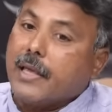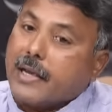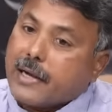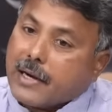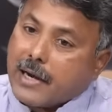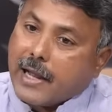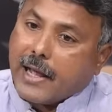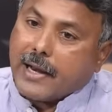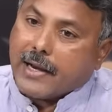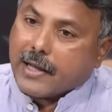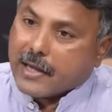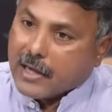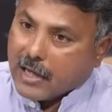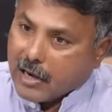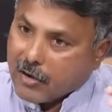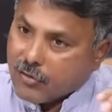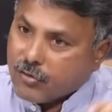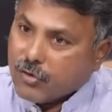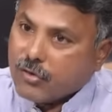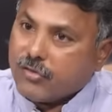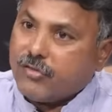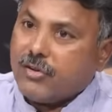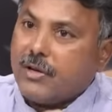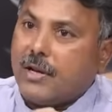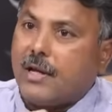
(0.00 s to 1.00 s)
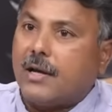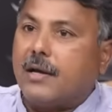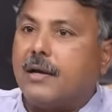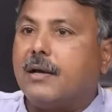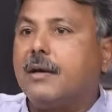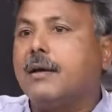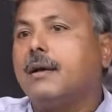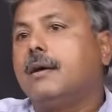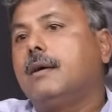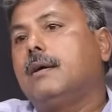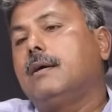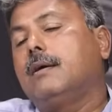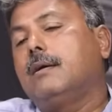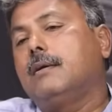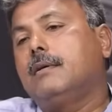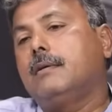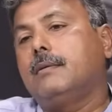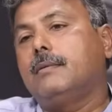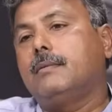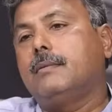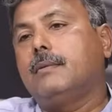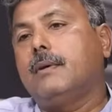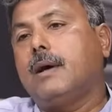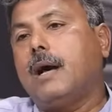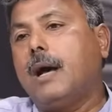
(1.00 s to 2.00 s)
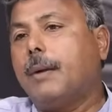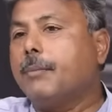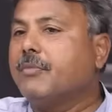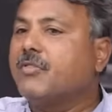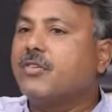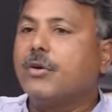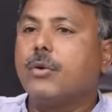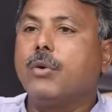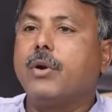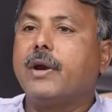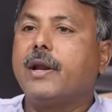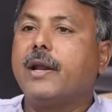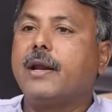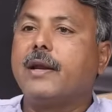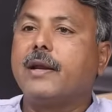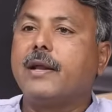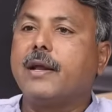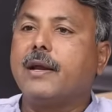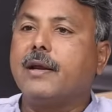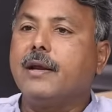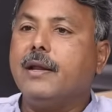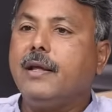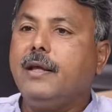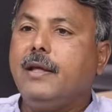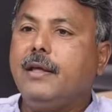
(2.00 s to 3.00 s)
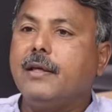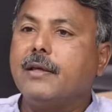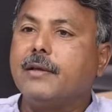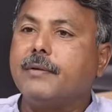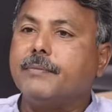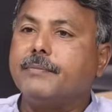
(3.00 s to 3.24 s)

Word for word: ఇక్కడ ఆయన కలిసి వచ్చిన అంశం కూడా ఏంటి అంటే